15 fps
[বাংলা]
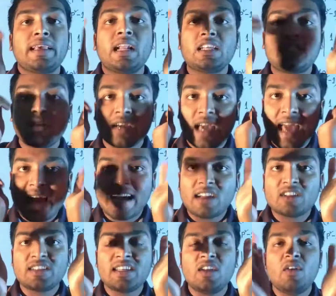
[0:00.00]
ক্লাস নং
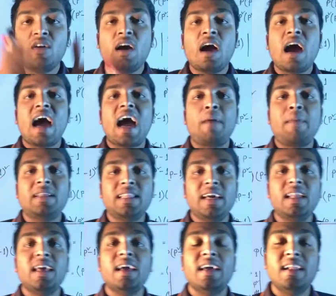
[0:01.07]
এগারো ছিল
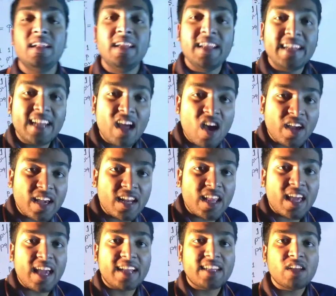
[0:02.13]
আমাদের নির্ণায়কের
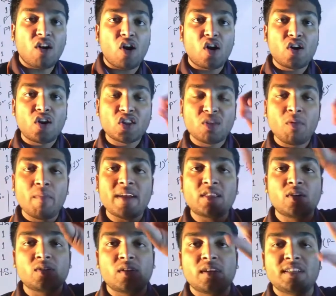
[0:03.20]
একটি অন্যতম
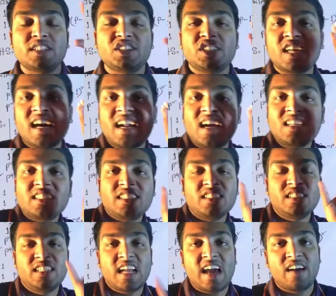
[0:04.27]
মেথড সারাস
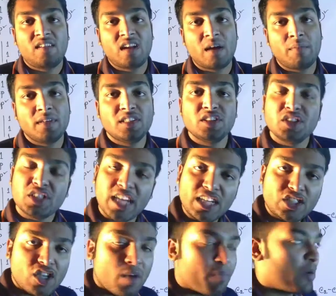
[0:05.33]
ডায়াগ্রাম
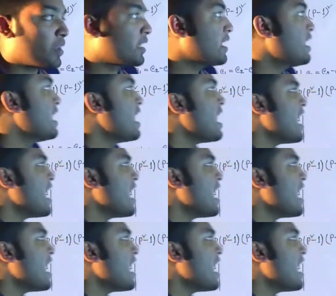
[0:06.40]
সেই সম্পর্কে